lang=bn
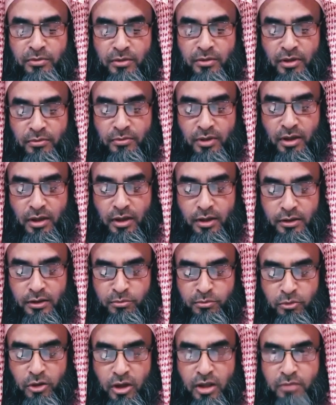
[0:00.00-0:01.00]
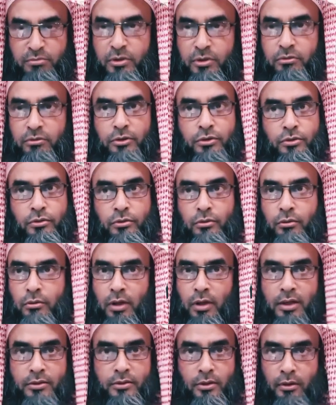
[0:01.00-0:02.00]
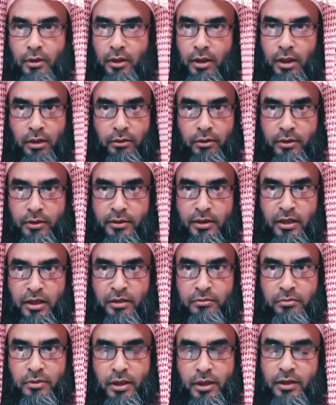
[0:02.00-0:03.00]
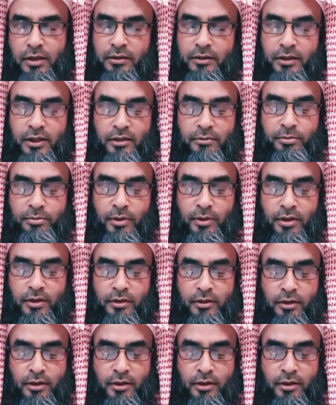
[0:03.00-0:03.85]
এমাম আজম মোহাম্মদ রসুল্লাহ সাল্লাহ সাল্লাম আর তারপরে